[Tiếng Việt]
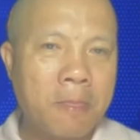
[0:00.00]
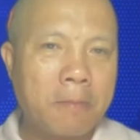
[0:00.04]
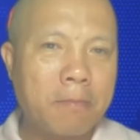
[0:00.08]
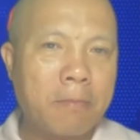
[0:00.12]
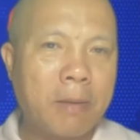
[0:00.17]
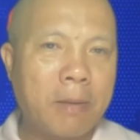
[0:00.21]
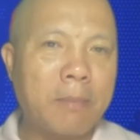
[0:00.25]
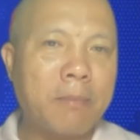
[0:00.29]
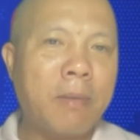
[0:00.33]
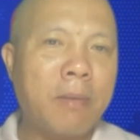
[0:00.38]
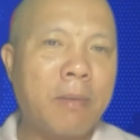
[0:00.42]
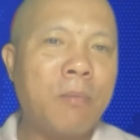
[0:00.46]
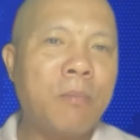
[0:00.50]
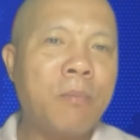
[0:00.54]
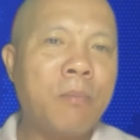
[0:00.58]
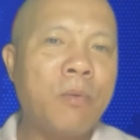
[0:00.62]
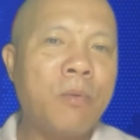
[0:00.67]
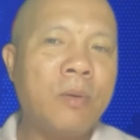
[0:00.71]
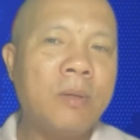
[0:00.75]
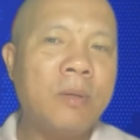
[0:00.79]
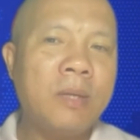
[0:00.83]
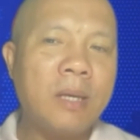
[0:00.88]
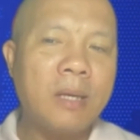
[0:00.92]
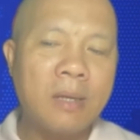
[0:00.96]
Bạn mong
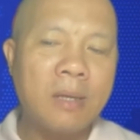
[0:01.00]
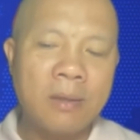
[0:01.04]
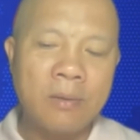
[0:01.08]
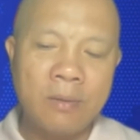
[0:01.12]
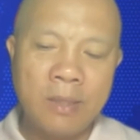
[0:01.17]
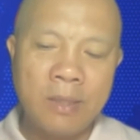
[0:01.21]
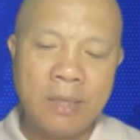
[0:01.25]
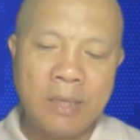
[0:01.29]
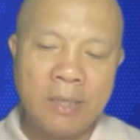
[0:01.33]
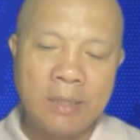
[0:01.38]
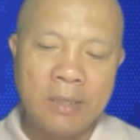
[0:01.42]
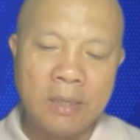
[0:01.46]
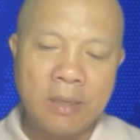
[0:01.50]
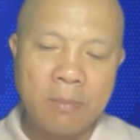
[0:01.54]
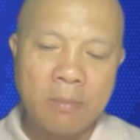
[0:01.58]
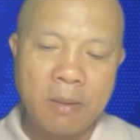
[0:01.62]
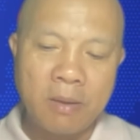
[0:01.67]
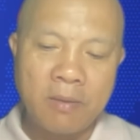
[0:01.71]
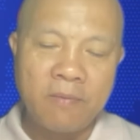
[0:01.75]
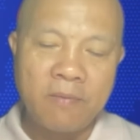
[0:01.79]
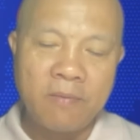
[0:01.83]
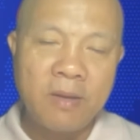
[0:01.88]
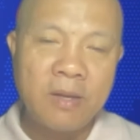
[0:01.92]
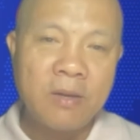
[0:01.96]
muốn nhất điều gì thì
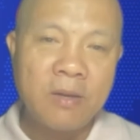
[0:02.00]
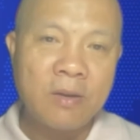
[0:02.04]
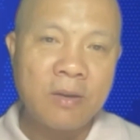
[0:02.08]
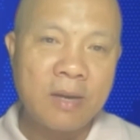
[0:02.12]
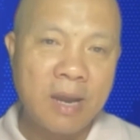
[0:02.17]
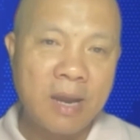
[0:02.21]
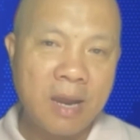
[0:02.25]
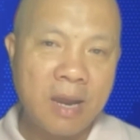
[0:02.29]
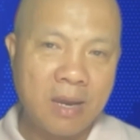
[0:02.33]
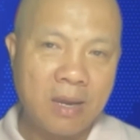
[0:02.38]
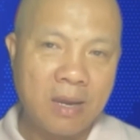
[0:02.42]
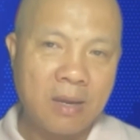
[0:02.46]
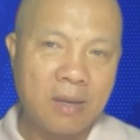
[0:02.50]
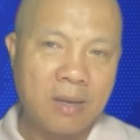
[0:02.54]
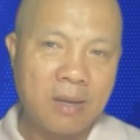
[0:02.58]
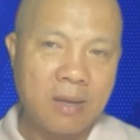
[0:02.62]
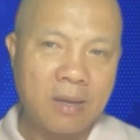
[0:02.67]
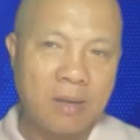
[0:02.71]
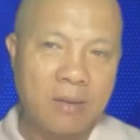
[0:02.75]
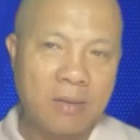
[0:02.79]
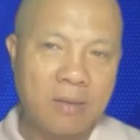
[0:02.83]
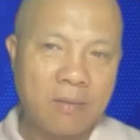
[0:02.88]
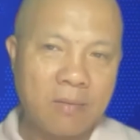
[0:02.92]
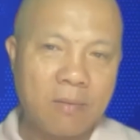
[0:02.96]
bạn viết nó ra.
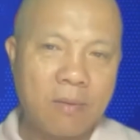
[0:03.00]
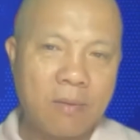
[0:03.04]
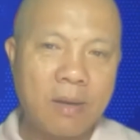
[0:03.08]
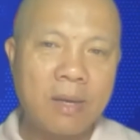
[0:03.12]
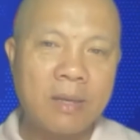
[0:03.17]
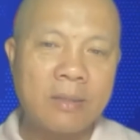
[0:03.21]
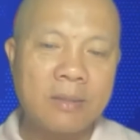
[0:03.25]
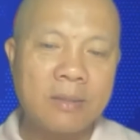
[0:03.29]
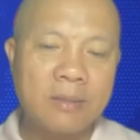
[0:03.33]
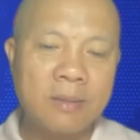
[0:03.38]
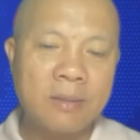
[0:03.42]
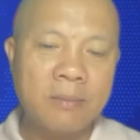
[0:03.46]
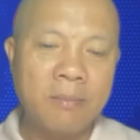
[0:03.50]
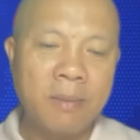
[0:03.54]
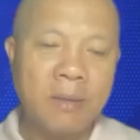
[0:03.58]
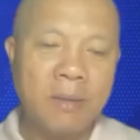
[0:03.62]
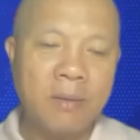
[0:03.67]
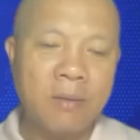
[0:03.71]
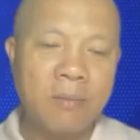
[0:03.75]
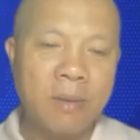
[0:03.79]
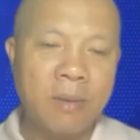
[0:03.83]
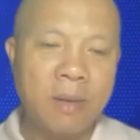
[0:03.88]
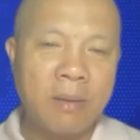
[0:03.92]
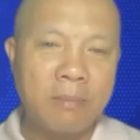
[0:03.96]
Hoặc là sứ
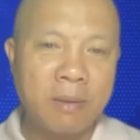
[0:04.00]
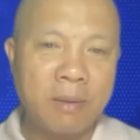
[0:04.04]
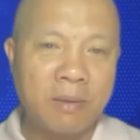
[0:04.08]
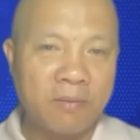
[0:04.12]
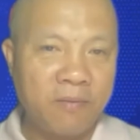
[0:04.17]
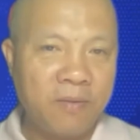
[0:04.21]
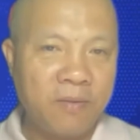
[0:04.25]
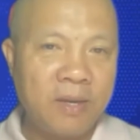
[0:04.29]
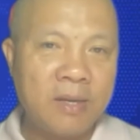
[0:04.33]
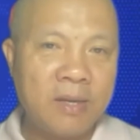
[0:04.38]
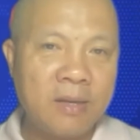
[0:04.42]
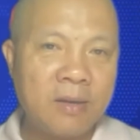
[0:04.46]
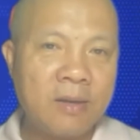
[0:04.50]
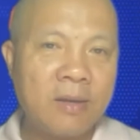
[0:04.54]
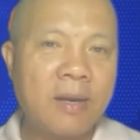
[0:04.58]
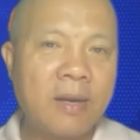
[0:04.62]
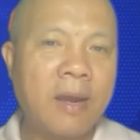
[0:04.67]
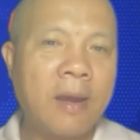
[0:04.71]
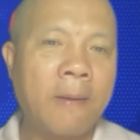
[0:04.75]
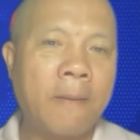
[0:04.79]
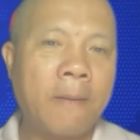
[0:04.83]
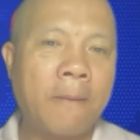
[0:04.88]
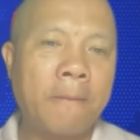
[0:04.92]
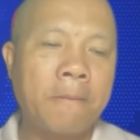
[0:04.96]
mệnh của bạn, bạn viết nó
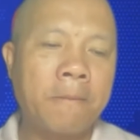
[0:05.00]
ra.